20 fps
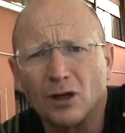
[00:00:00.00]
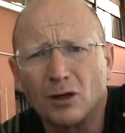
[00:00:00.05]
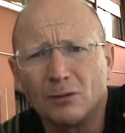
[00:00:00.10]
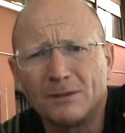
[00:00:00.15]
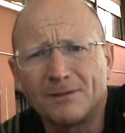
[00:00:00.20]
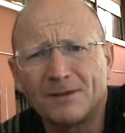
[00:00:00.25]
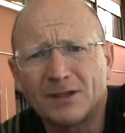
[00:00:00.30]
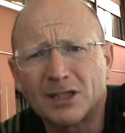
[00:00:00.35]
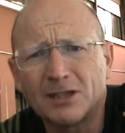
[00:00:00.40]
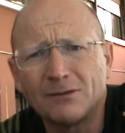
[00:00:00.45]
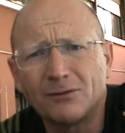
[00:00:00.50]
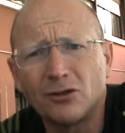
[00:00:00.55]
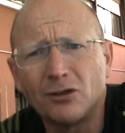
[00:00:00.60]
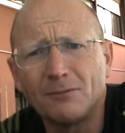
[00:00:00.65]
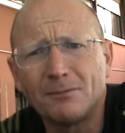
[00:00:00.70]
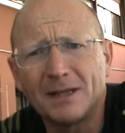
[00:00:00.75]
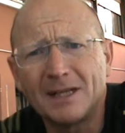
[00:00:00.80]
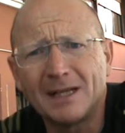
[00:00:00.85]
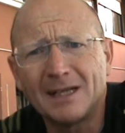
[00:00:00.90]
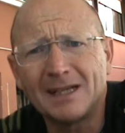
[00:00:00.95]
come facevano i
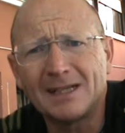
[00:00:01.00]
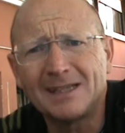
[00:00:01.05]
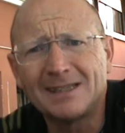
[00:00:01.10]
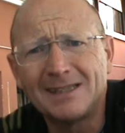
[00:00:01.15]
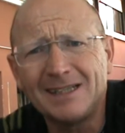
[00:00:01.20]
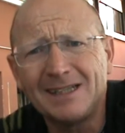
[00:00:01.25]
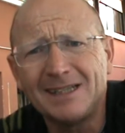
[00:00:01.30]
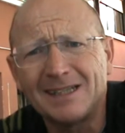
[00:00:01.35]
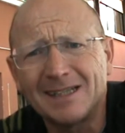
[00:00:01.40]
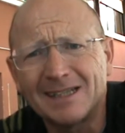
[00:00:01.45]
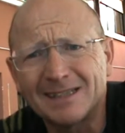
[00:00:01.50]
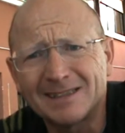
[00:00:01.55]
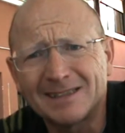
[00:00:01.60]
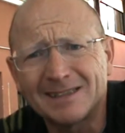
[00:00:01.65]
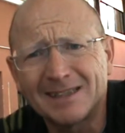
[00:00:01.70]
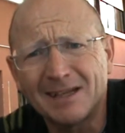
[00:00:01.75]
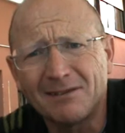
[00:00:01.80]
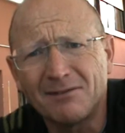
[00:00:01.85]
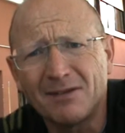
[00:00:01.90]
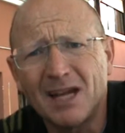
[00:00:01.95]
benedettini che
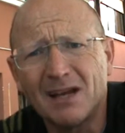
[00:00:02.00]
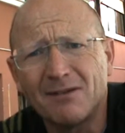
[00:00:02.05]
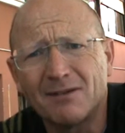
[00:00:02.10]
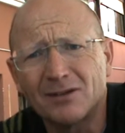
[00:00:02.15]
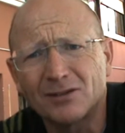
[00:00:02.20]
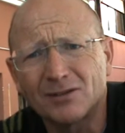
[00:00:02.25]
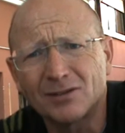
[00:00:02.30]
scrivevano,